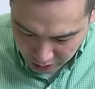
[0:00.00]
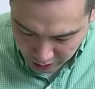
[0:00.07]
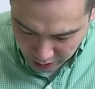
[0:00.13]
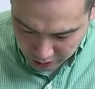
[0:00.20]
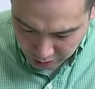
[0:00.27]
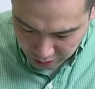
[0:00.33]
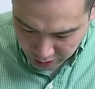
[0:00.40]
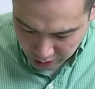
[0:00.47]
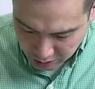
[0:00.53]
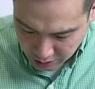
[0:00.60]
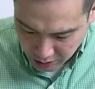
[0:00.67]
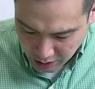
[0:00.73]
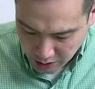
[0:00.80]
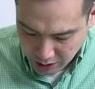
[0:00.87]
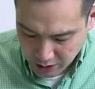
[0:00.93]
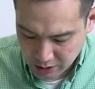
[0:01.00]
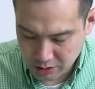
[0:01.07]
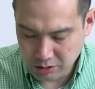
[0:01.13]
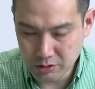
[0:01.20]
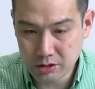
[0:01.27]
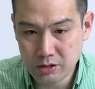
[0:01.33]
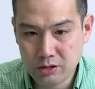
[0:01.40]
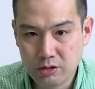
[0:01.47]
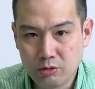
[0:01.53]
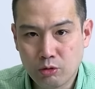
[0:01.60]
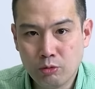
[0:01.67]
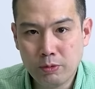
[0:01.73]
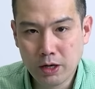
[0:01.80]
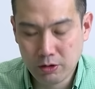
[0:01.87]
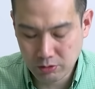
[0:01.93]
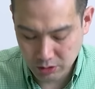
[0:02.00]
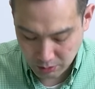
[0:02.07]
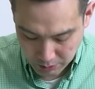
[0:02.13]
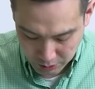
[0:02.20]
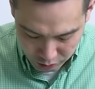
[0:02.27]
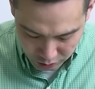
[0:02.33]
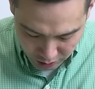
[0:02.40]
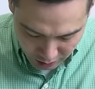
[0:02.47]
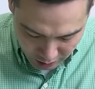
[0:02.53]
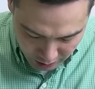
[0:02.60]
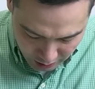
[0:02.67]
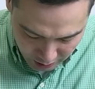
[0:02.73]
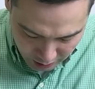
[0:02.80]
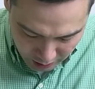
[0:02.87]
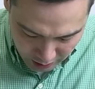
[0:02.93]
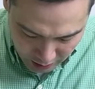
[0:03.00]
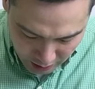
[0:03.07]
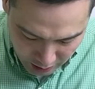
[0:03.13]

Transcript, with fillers: 내년에는 한1 5 0 0억대 매출이니까